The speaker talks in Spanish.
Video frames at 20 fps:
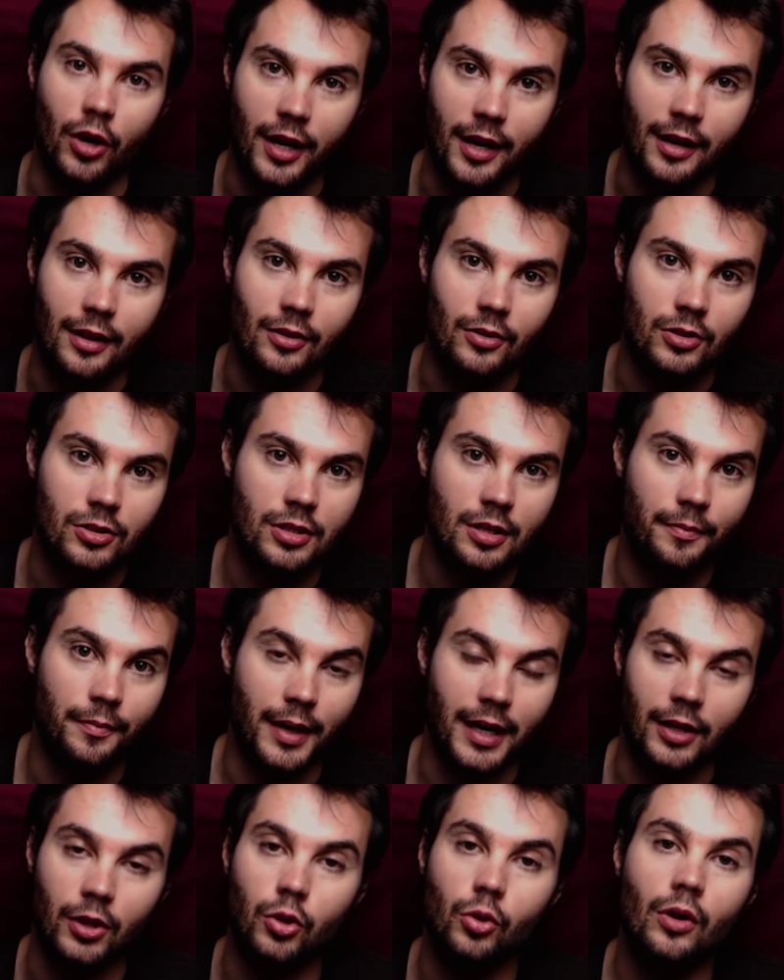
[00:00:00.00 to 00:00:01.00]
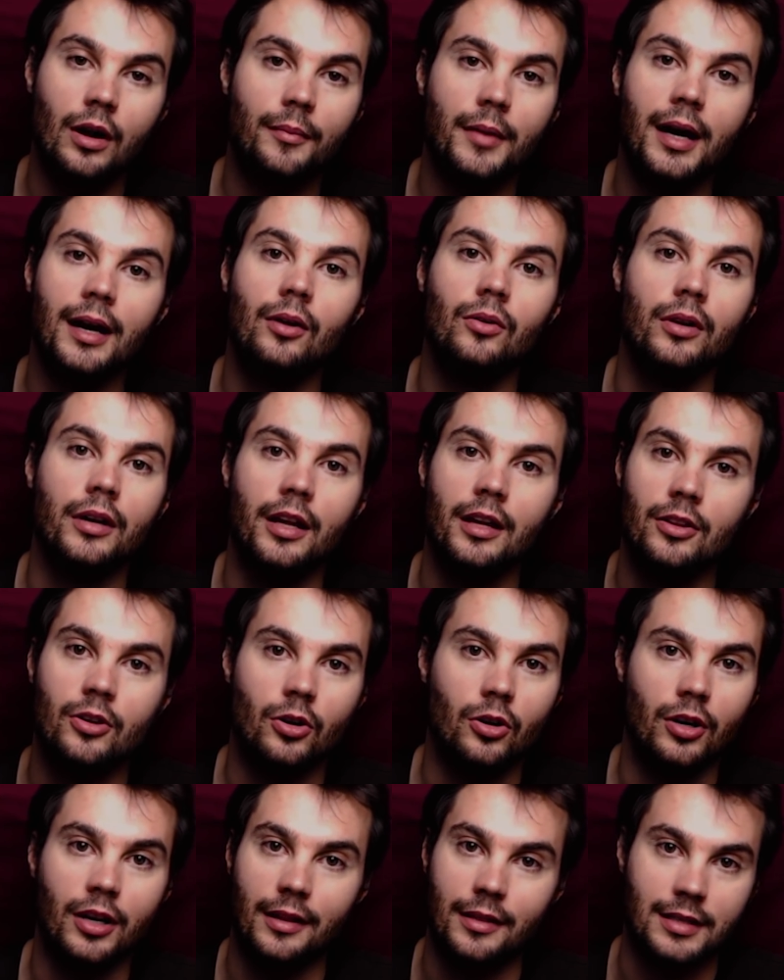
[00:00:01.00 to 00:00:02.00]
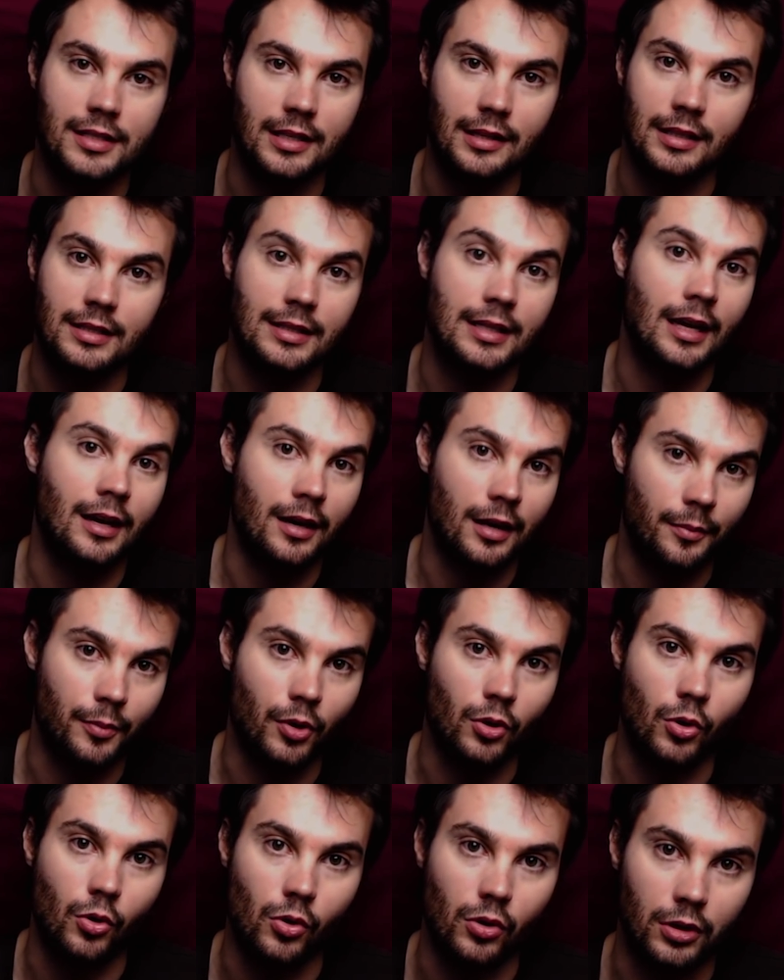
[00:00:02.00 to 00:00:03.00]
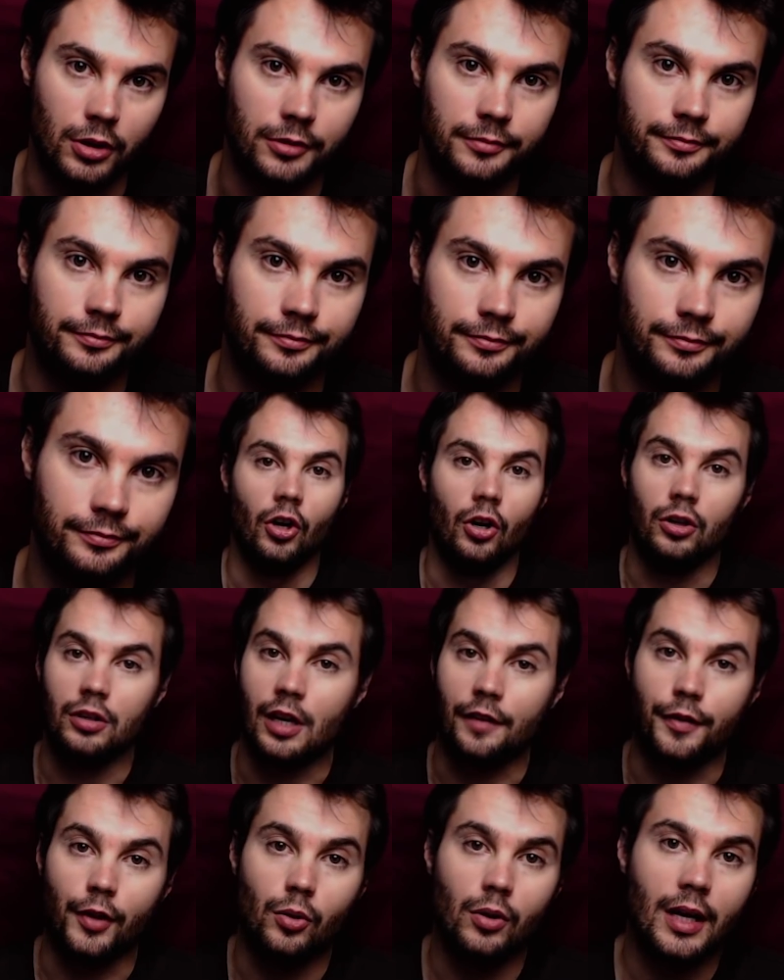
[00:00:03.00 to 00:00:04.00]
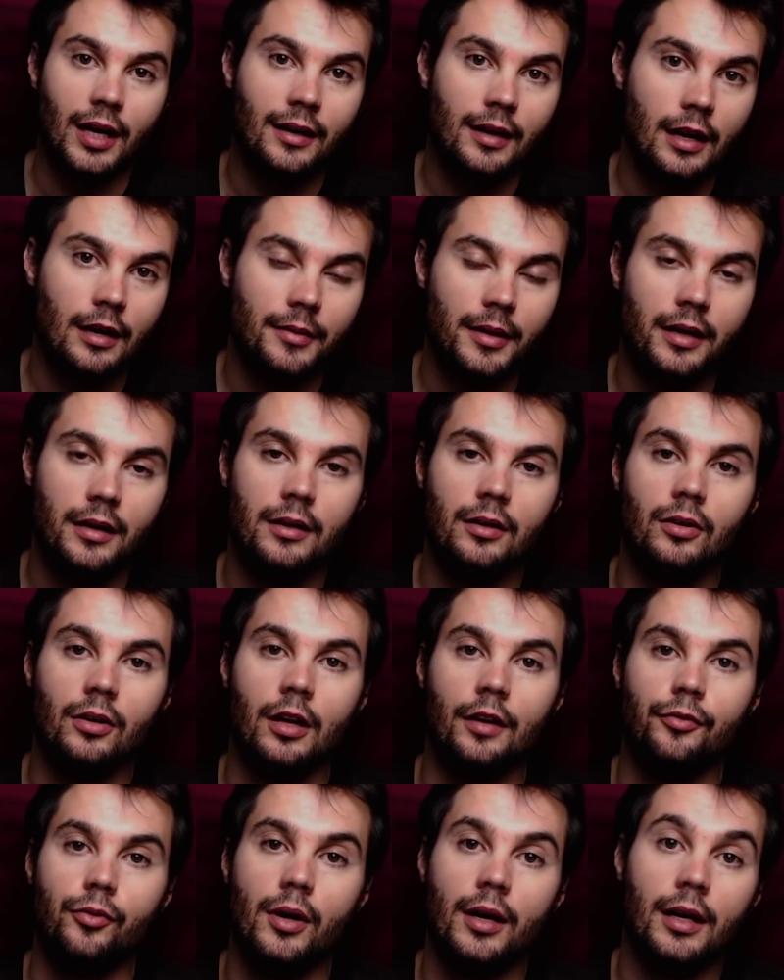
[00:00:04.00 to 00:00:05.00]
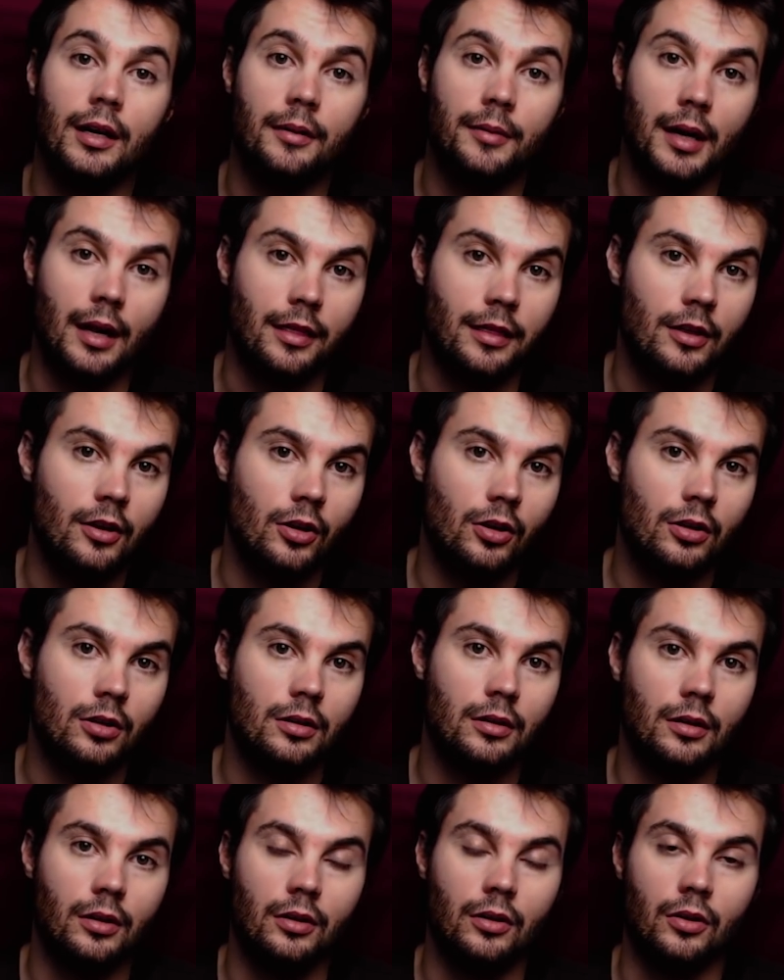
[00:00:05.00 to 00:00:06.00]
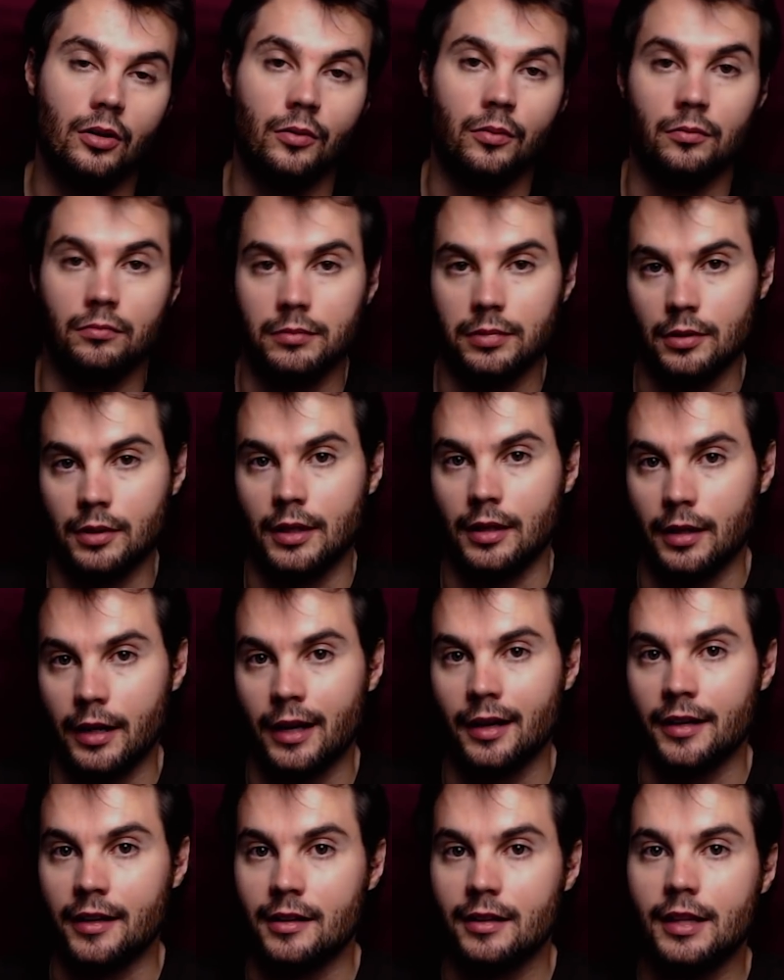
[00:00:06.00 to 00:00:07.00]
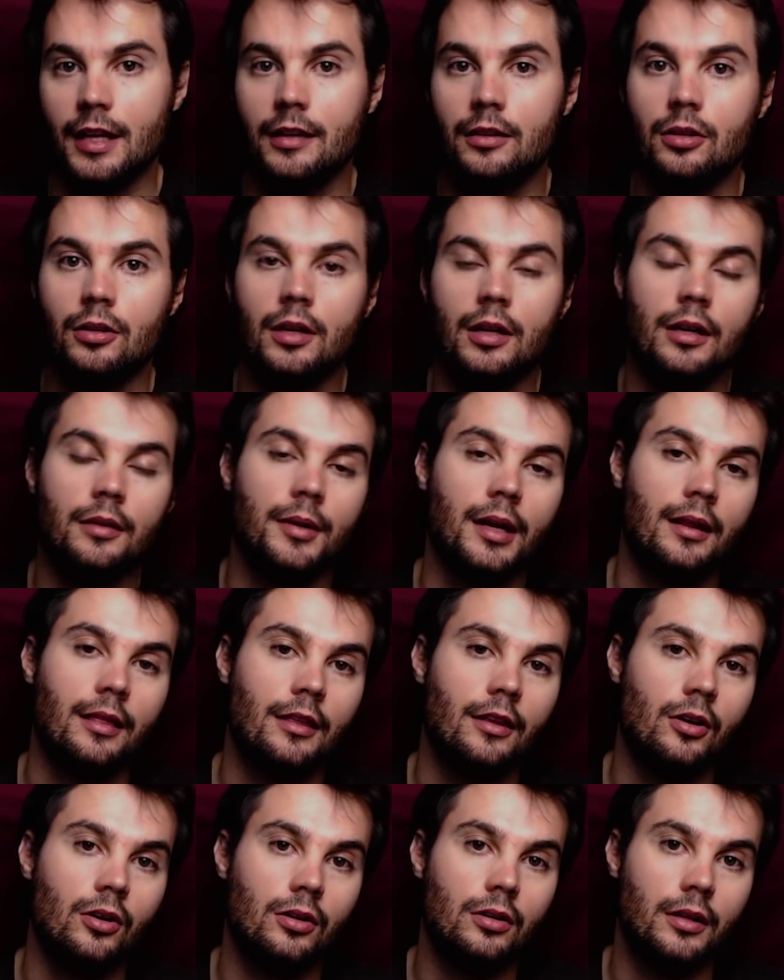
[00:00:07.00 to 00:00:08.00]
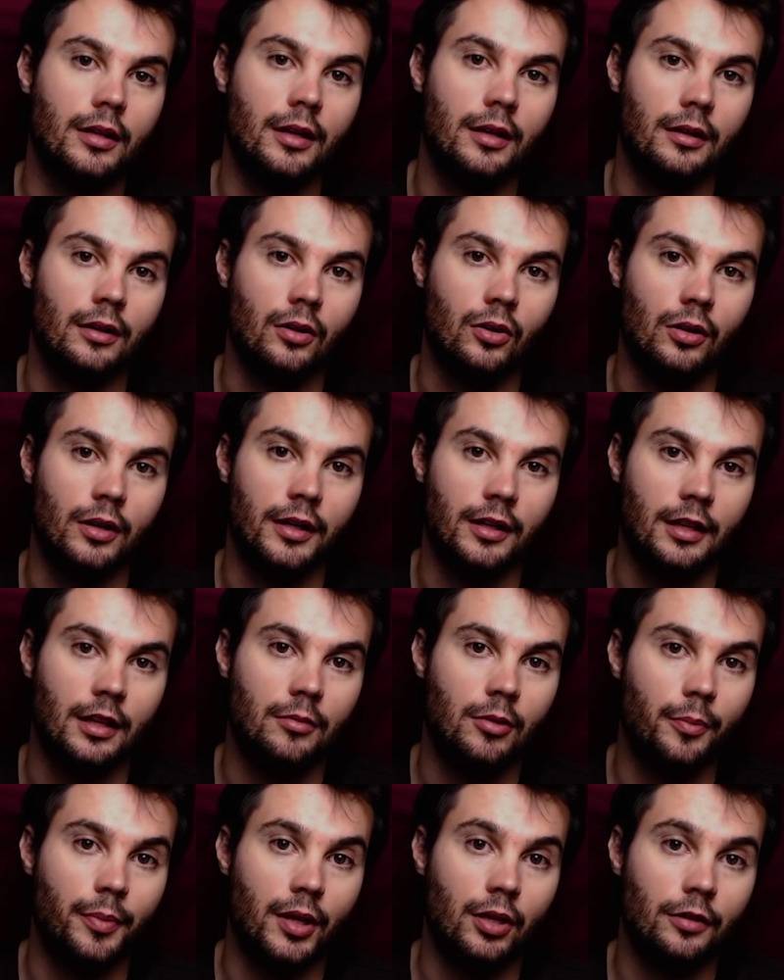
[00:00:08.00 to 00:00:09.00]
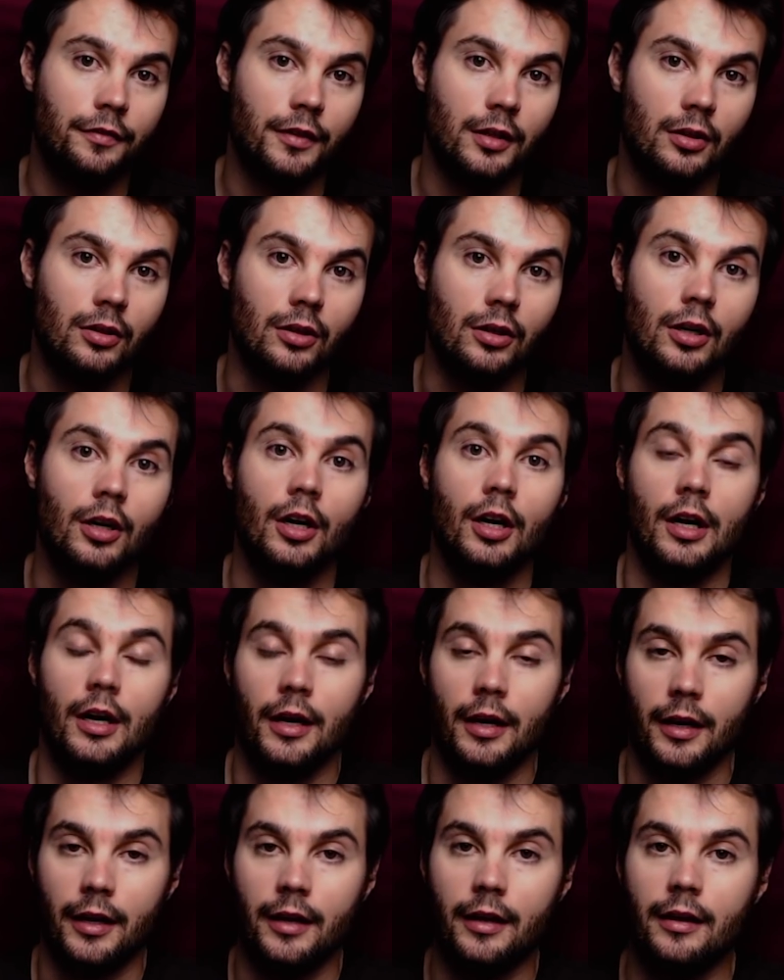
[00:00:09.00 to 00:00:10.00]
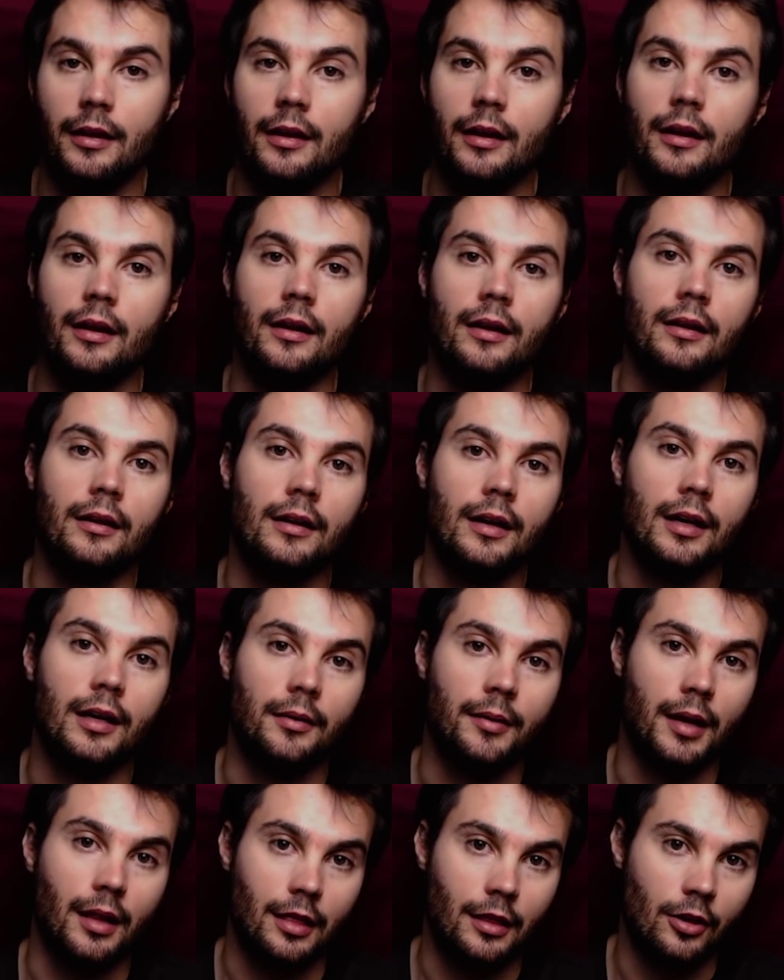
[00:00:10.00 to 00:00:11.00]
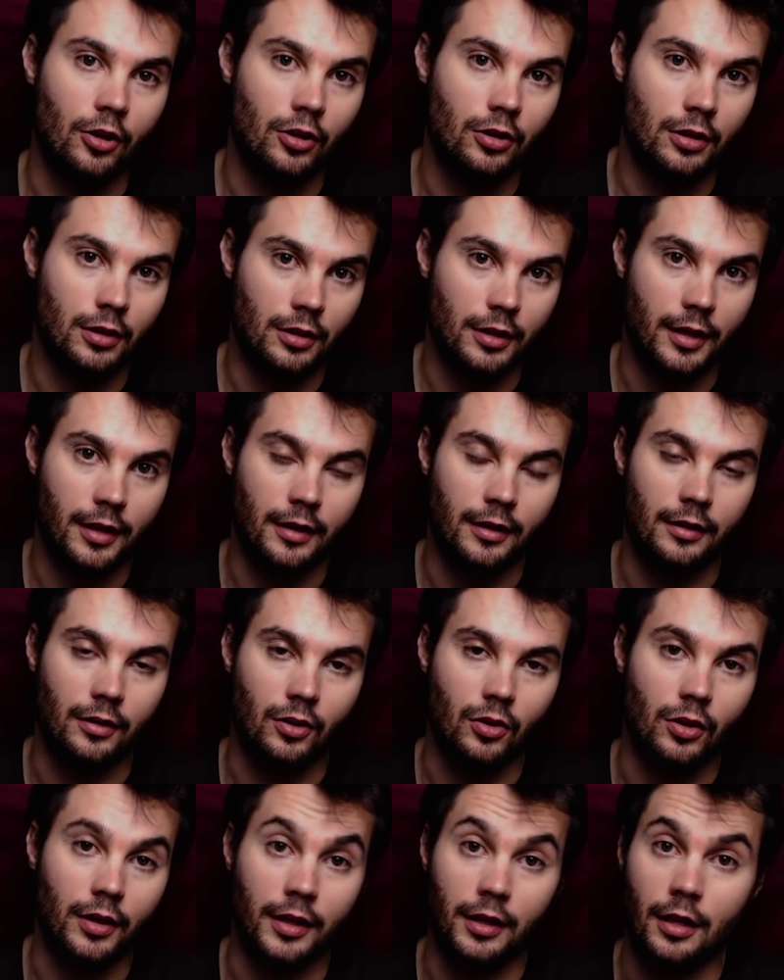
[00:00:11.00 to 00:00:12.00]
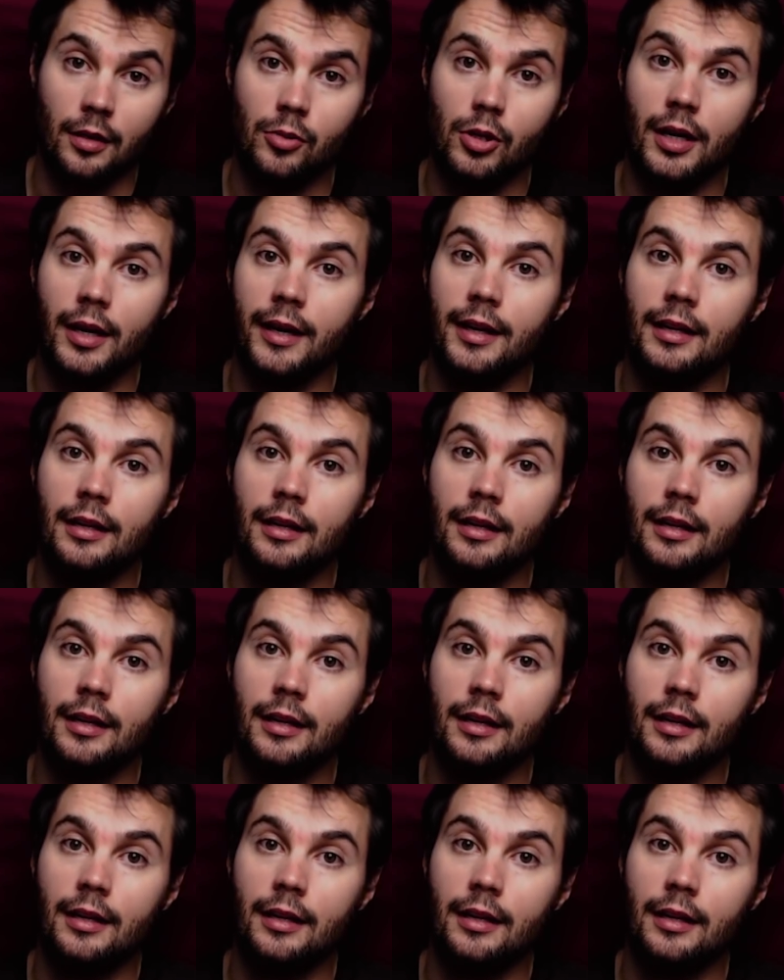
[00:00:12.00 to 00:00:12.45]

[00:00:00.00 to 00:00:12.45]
con ellos. Para tú amar a un niño no necesitas darle por culo. Otra figura clave en lo que fue la liberación o el intento de liberación del colectivo pedófilo y eh, la liberación del colectivo